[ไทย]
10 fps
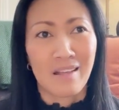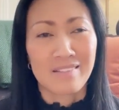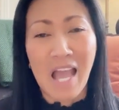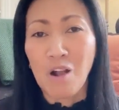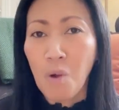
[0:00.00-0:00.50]

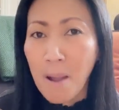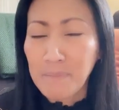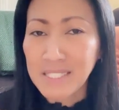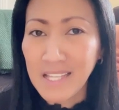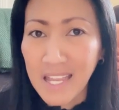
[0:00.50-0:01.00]
สร้างความ
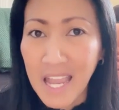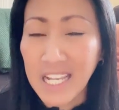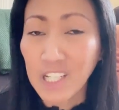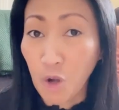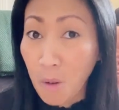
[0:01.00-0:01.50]
มั่นใจให้
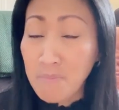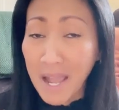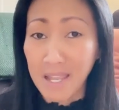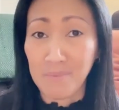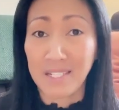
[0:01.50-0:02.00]
กับน้องให
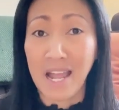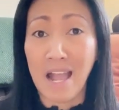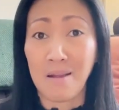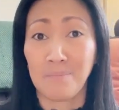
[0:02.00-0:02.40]
ม่บรรดา